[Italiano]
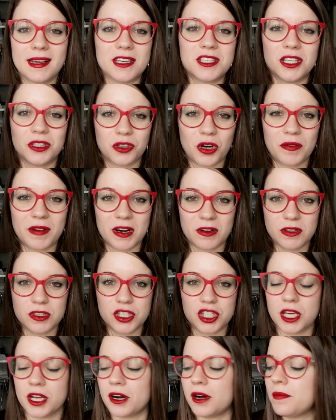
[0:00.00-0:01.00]
che si trovano in
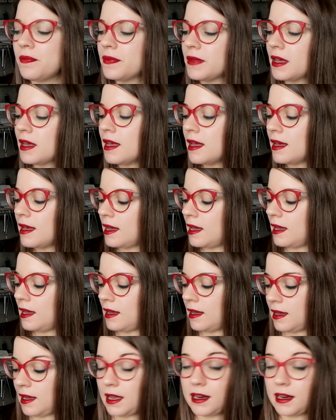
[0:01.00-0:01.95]
giro e,